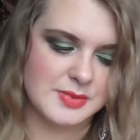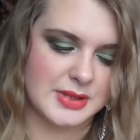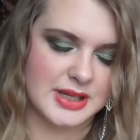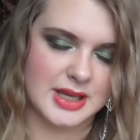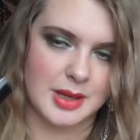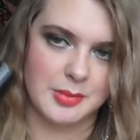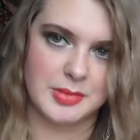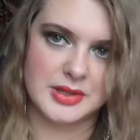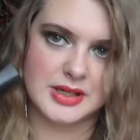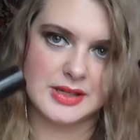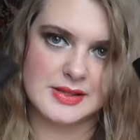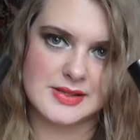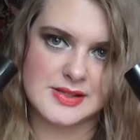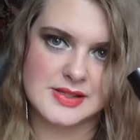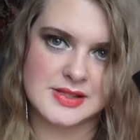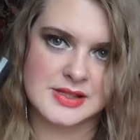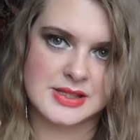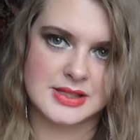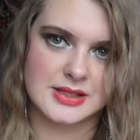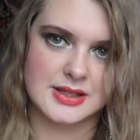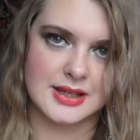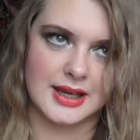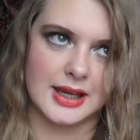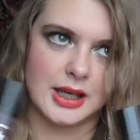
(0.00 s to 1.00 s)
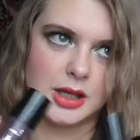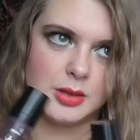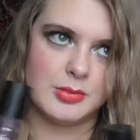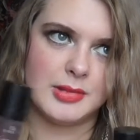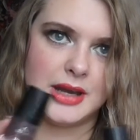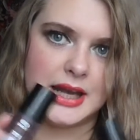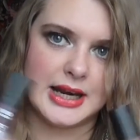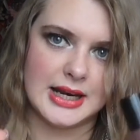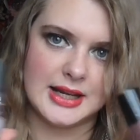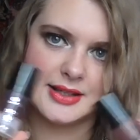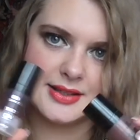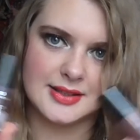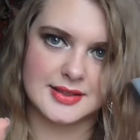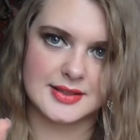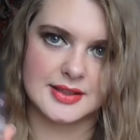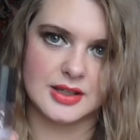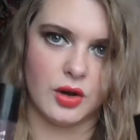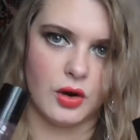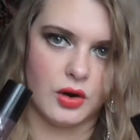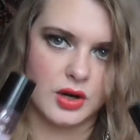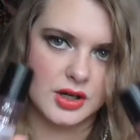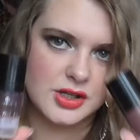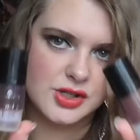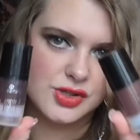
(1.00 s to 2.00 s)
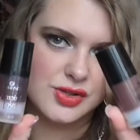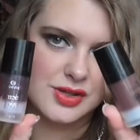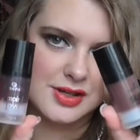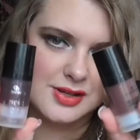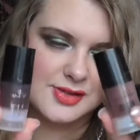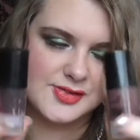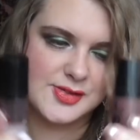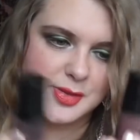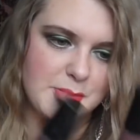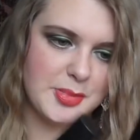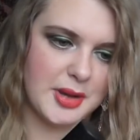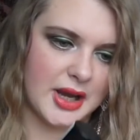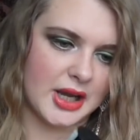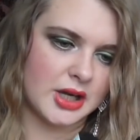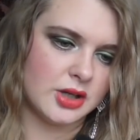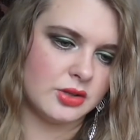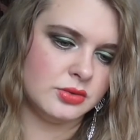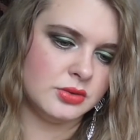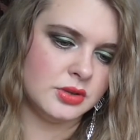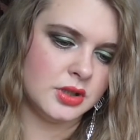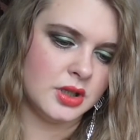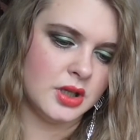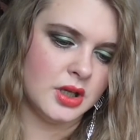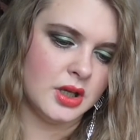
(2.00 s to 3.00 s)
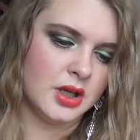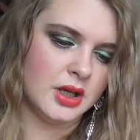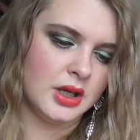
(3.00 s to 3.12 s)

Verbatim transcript: weil ich habe dieses Creme-Highlighter-Ding auch in so einer Verpackung.